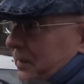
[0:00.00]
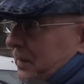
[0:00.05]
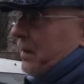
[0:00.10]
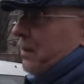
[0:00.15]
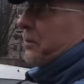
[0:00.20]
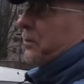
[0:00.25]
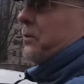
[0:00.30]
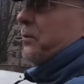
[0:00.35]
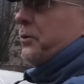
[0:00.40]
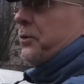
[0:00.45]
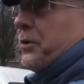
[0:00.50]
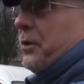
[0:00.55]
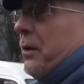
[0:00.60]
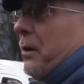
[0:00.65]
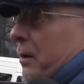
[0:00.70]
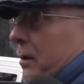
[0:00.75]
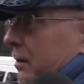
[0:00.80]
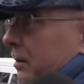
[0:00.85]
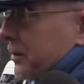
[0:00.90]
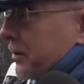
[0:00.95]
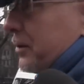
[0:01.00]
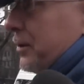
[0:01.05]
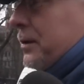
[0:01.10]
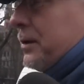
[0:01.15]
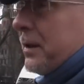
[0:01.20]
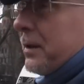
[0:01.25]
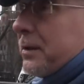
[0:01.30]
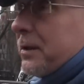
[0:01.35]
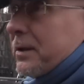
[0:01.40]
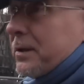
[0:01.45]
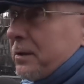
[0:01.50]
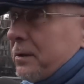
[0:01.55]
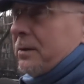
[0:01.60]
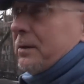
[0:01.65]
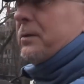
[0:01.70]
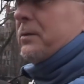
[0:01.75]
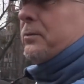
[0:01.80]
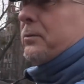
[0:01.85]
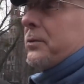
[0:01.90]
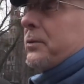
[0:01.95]
No dużo, 3,60
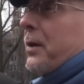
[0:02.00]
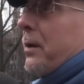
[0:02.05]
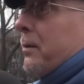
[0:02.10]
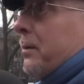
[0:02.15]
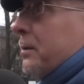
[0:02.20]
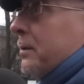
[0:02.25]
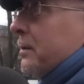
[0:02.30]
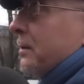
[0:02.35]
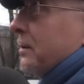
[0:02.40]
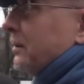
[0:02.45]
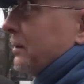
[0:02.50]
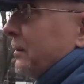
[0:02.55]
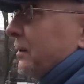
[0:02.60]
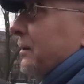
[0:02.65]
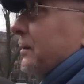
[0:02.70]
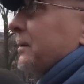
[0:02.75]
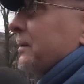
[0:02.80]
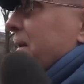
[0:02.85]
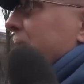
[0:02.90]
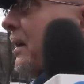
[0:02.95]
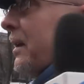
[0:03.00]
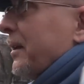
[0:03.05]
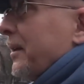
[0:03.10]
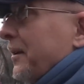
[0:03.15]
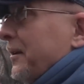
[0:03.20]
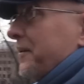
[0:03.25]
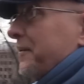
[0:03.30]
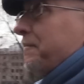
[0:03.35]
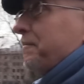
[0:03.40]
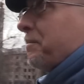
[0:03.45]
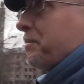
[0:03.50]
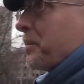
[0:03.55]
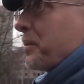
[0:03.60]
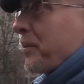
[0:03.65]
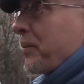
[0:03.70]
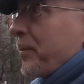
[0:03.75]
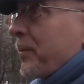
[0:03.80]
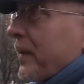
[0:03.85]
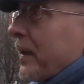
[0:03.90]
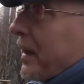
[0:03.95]
to dużo. A czy w ciągu ostatniego
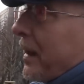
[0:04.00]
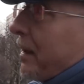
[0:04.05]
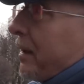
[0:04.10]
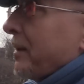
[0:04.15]
roku jest